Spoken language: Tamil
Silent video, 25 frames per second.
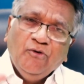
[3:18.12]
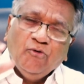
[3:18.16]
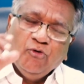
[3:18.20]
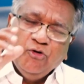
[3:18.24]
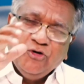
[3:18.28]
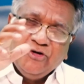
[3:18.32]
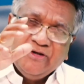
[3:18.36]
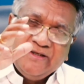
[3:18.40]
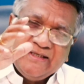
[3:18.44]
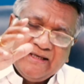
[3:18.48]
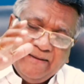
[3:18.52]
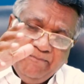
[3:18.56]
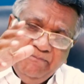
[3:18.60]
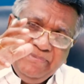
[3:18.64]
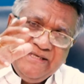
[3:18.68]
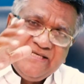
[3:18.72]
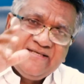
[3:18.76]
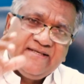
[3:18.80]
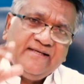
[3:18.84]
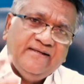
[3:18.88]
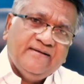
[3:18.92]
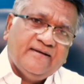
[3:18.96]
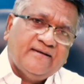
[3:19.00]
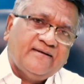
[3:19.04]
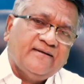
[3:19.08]
ஒரு
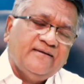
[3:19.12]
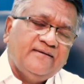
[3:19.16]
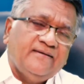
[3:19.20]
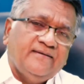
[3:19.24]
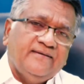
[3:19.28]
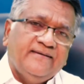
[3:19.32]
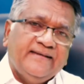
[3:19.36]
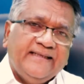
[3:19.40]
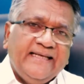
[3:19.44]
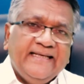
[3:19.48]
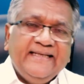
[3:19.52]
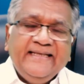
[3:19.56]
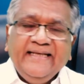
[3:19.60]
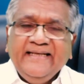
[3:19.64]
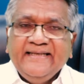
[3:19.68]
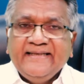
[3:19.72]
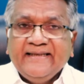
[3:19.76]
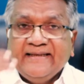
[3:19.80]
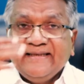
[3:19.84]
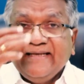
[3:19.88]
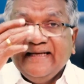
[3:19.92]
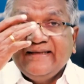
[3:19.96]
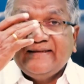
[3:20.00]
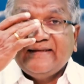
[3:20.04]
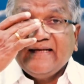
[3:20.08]
நம்பிக்கை இருக்குது என்ன என்று
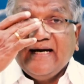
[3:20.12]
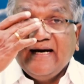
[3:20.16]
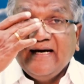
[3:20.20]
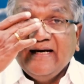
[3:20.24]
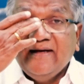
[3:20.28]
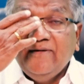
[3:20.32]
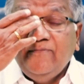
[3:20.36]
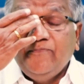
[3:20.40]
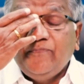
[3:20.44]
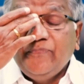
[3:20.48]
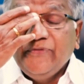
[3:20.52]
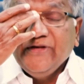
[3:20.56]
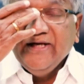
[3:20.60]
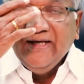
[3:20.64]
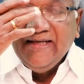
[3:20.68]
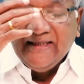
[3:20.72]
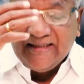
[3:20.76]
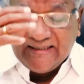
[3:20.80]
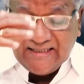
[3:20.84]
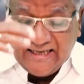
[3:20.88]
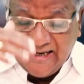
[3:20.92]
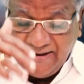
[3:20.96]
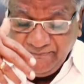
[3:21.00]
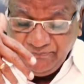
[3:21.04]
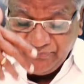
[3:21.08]
கேட்டால்
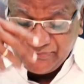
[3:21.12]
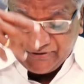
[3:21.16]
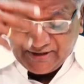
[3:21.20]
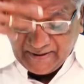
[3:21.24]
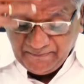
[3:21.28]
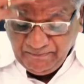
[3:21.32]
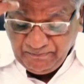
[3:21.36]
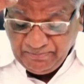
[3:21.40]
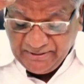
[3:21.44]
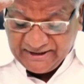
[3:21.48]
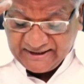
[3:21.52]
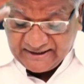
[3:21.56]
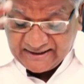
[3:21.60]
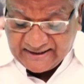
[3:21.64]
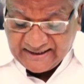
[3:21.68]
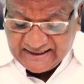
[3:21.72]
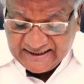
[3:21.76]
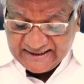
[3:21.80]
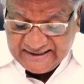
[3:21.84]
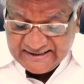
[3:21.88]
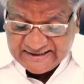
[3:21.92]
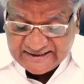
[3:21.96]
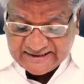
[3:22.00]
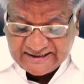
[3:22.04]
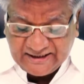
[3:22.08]
நாம் தப்பி
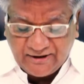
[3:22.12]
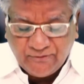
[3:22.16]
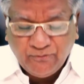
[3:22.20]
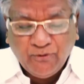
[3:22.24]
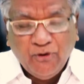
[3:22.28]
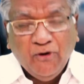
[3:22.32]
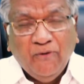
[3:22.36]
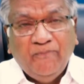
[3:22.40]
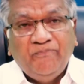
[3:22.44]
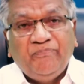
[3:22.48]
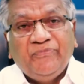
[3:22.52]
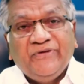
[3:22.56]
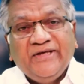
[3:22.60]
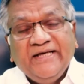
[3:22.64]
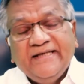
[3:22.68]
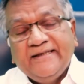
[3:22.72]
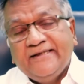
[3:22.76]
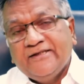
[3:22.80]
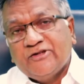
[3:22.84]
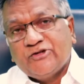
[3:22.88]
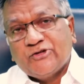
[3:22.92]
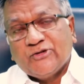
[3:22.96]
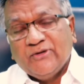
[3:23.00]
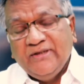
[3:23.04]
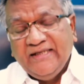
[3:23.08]
கரை சேர்வோம் என்று
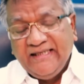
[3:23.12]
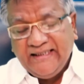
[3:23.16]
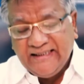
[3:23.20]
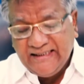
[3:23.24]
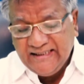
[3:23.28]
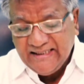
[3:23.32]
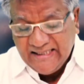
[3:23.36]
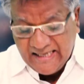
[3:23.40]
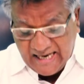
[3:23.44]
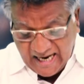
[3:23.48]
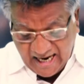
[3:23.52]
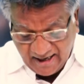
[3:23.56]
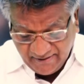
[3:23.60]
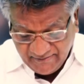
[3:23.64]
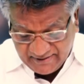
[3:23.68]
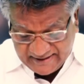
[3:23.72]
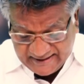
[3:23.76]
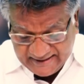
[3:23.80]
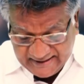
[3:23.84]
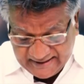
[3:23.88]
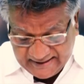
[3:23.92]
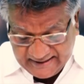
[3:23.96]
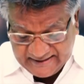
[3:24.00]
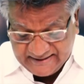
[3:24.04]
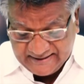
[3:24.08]
சொல்லி அவர்
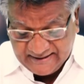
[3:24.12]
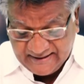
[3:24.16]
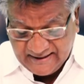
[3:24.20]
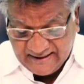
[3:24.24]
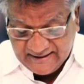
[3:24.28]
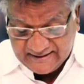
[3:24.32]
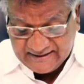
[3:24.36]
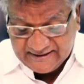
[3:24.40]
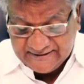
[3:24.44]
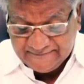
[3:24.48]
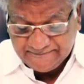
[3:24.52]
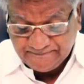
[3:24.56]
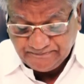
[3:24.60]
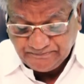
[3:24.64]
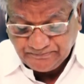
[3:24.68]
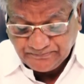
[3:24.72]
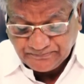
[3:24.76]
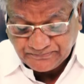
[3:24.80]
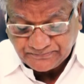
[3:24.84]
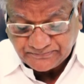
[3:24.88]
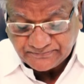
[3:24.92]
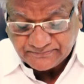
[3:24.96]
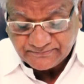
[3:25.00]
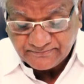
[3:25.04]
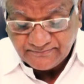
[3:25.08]
நினைக்கிறார்கள்
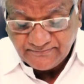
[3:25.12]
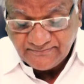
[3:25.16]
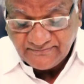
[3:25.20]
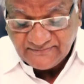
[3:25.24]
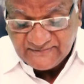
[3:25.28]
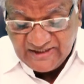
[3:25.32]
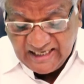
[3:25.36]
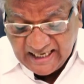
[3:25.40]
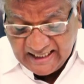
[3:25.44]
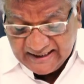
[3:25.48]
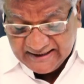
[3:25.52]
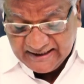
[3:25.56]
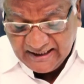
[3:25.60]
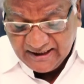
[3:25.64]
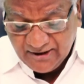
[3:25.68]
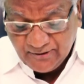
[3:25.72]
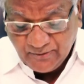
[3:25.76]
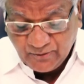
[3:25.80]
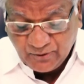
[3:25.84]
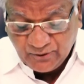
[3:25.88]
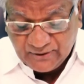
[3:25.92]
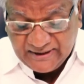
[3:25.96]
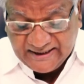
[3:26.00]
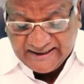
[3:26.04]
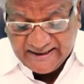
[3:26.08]
ஆனாலும்
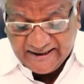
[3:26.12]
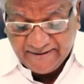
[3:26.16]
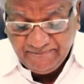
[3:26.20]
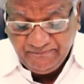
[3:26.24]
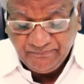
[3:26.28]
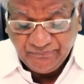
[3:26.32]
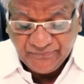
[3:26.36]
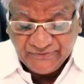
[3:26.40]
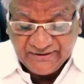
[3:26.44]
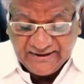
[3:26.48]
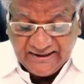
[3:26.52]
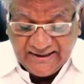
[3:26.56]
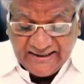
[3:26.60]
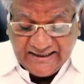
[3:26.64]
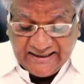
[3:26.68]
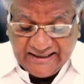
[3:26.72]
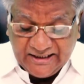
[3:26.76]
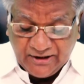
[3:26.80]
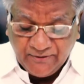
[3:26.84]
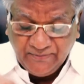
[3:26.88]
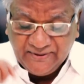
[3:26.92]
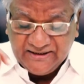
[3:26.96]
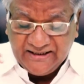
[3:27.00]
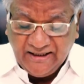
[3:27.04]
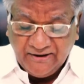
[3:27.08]
கூட
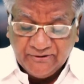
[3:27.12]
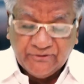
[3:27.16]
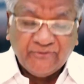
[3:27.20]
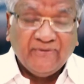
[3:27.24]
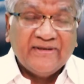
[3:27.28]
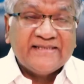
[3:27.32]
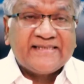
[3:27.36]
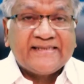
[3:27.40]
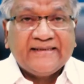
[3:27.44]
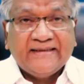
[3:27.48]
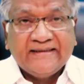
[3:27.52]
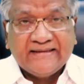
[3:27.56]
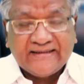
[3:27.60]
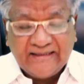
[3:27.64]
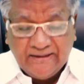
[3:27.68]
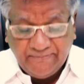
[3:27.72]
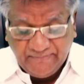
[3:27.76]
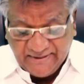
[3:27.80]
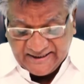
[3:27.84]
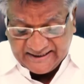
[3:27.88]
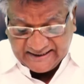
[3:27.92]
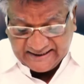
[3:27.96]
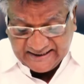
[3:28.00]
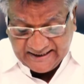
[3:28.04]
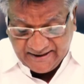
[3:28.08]
இருபதாவது வசனத்துல
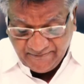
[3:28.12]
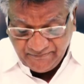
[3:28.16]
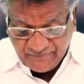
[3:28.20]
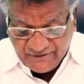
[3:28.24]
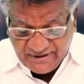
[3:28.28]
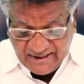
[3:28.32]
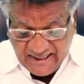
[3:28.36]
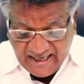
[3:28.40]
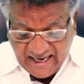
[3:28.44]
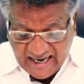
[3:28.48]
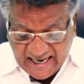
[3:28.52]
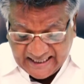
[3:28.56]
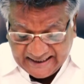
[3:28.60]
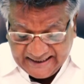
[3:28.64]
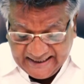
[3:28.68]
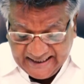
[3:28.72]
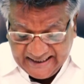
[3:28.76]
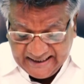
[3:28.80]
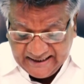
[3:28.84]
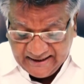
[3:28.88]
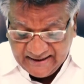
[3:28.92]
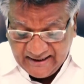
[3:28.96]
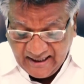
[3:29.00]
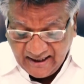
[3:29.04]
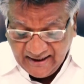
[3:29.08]
பாருங்க
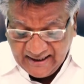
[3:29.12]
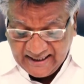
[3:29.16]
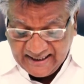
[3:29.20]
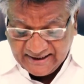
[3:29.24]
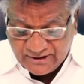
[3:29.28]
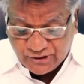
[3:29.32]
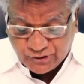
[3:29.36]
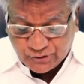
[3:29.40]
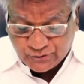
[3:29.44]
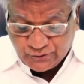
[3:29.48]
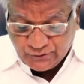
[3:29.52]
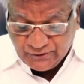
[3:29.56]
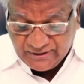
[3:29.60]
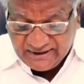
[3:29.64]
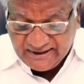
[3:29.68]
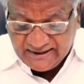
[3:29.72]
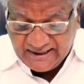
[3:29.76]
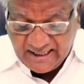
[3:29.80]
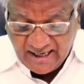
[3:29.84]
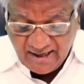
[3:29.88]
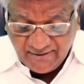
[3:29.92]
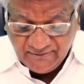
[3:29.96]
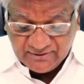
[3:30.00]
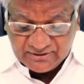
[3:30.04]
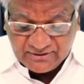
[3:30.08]
அநேக நாளாய்
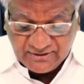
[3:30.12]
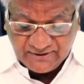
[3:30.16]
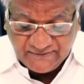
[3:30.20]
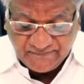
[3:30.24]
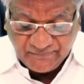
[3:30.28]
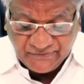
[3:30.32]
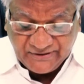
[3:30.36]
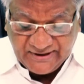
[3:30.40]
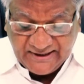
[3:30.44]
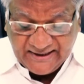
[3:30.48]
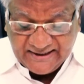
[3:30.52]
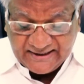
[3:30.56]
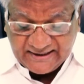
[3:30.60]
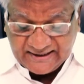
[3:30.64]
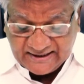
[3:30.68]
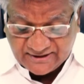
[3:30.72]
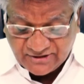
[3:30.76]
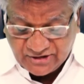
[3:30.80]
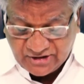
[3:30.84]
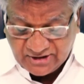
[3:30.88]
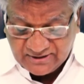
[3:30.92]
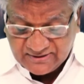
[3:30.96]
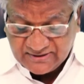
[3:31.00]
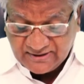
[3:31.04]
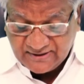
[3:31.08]
சூரியனாவது
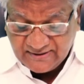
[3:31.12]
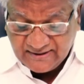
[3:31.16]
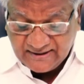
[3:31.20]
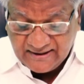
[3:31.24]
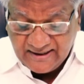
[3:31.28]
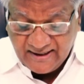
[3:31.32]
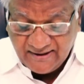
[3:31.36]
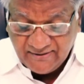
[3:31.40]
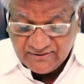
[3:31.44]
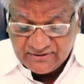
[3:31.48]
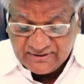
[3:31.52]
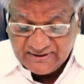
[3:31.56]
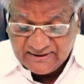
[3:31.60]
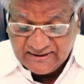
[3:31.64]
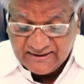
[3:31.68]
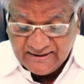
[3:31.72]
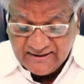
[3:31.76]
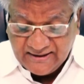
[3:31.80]
நட்சத்திரங்களாவது